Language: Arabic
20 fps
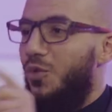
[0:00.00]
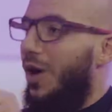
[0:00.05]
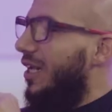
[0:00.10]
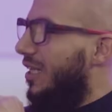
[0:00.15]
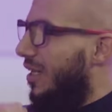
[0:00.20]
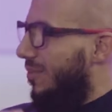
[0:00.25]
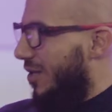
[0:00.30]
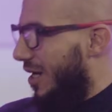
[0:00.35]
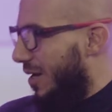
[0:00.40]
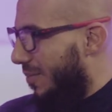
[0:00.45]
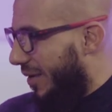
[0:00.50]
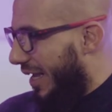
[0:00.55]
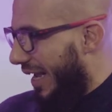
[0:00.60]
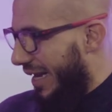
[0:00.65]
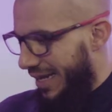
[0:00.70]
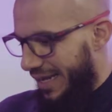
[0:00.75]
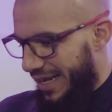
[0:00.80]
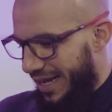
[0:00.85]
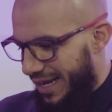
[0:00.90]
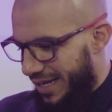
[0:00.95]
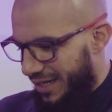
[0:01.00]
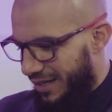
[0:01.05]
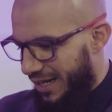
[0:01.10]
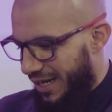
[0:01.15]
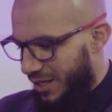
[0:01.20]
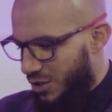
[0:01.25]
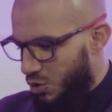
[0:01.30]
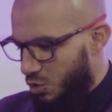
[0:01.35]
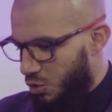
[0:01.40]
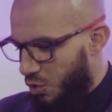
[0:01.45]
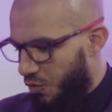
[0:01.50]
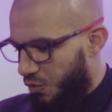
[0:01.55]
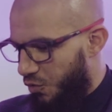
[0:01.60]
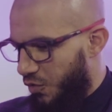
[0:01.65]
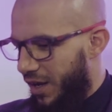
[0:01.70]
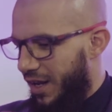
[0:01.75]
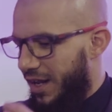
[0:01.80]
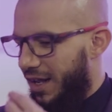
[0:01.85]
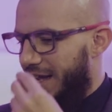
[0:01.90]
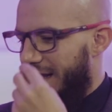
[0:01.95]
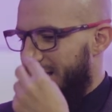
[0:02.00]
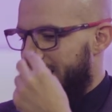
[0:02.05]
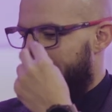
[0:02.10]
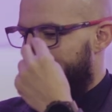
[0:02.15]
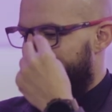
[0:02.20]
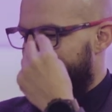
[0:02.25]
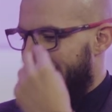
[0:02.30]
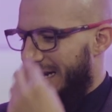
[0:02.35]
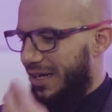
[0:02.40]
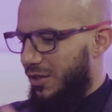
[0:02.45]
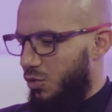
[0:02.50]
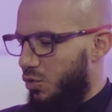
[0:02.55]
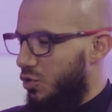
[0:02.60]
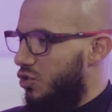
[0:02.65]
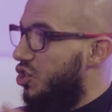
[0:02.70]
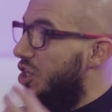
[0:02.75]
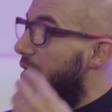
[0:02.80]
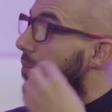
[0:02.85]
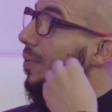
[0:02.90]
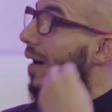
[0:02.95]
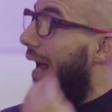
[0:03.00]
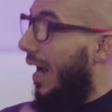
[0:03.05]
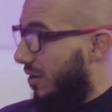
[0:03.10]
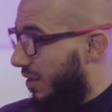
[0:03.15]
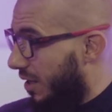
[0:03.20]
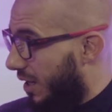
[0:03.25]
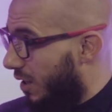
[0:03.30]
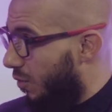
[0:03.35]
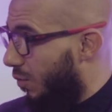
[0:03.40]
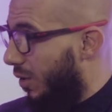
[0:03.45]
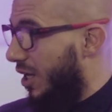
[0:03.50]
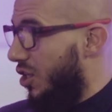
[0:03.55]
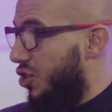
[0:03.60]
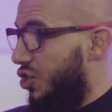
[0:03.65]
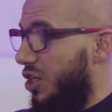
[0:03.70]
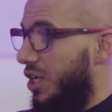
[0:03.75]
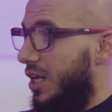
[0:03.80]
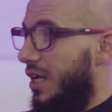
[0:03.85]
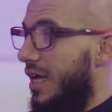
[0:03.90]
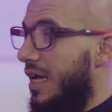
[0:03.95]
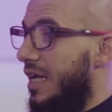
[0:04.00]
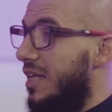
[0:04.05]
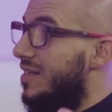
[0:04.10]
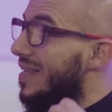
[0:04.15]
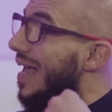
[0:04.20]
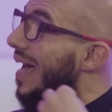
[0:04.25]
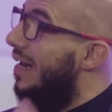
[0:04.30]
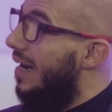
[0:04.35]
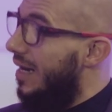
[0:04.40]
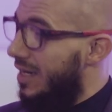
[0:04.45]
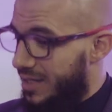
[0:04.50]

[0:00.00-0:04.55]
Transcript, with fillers: واحده من الامكانيات لتشوف آه، اذا بدك تقول شيء براكتيكال ولا شيء سهل